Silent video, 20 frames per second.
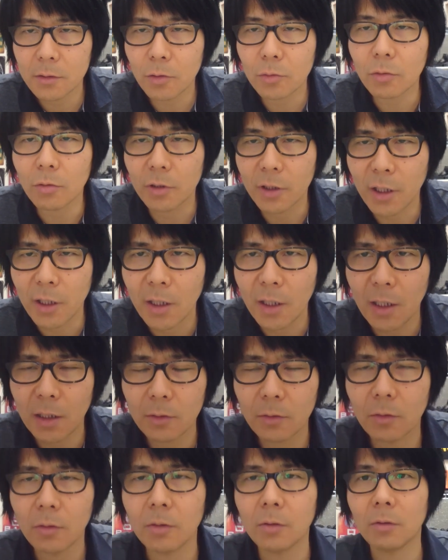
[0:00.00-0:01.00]
ちょっとね
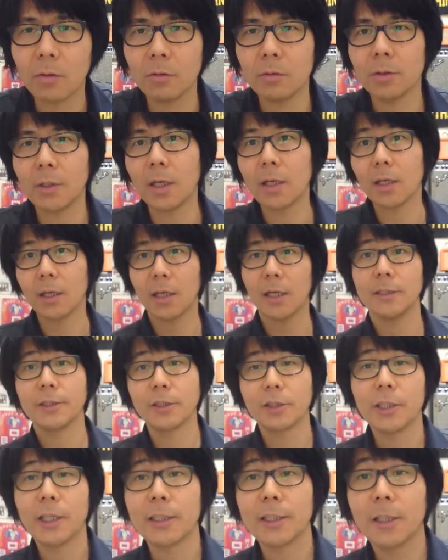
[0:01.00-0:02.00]
この団塊
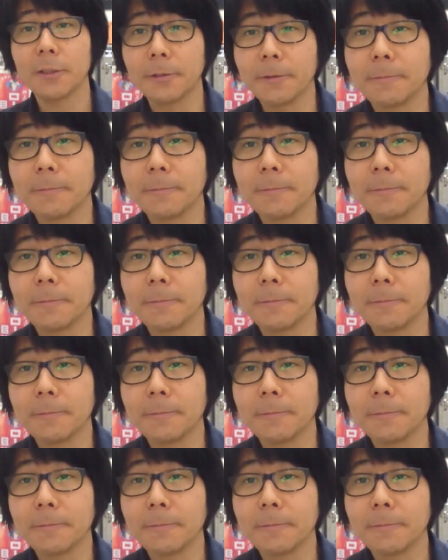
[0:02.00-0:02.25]
ジュニアナ